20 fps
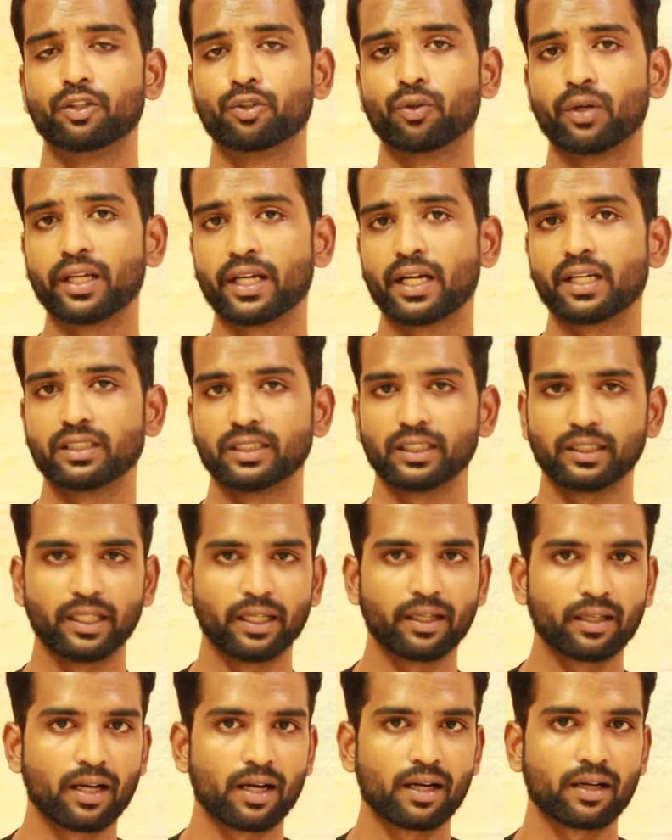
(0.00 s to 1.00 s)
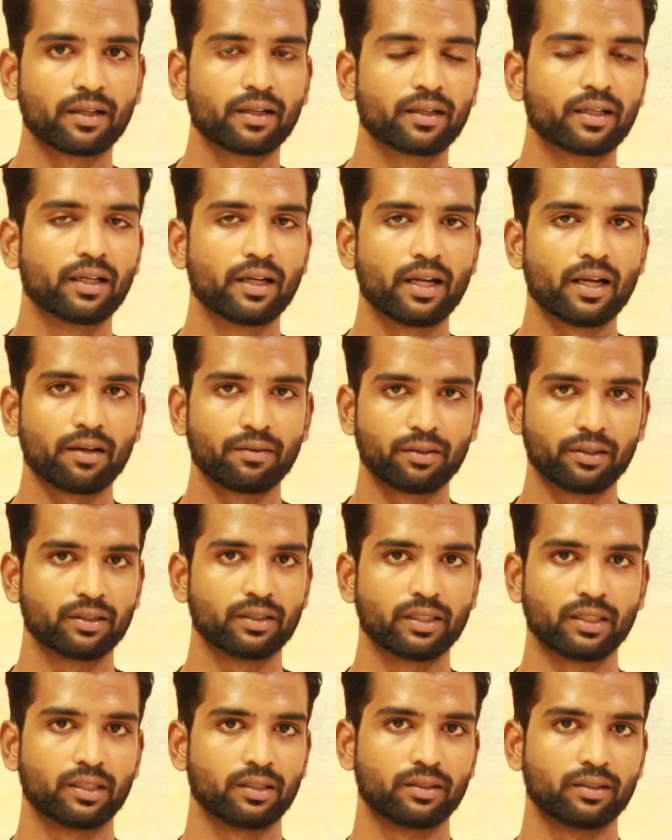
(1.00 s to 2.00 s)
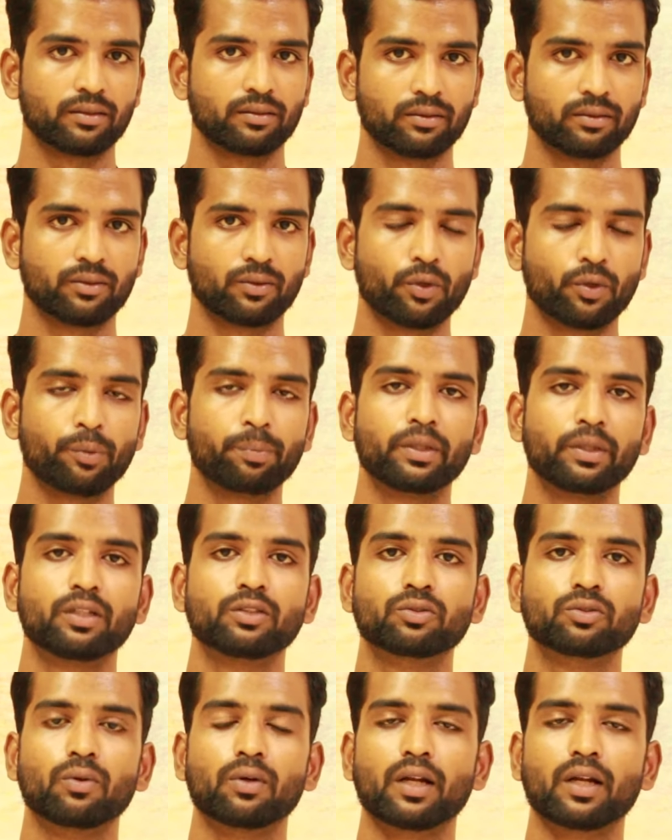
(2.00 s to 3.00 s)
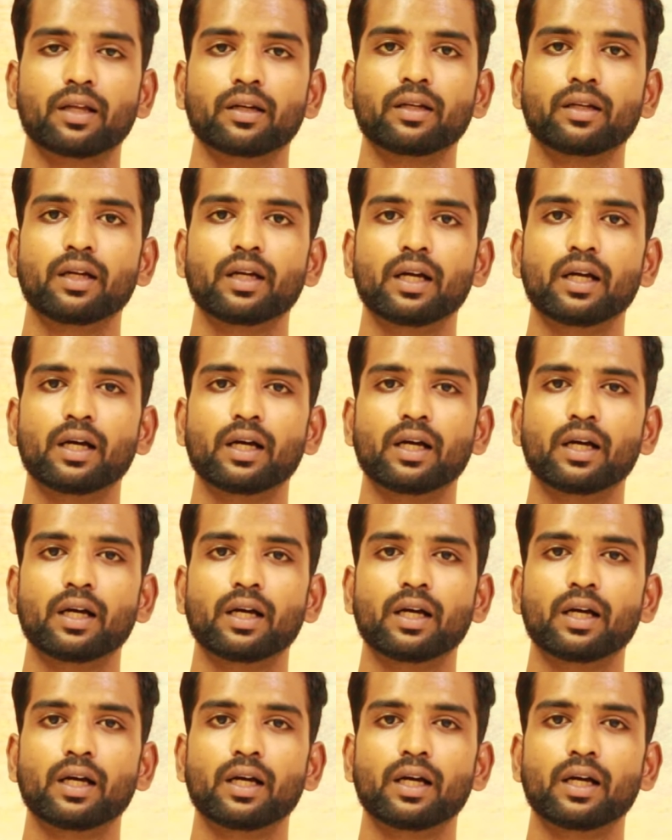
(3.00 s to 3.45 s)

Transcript: தொலைக்காட்சி நேர்காணல்களில் அவர் இதை குறிப்பிட்டு சொல்கிறாரு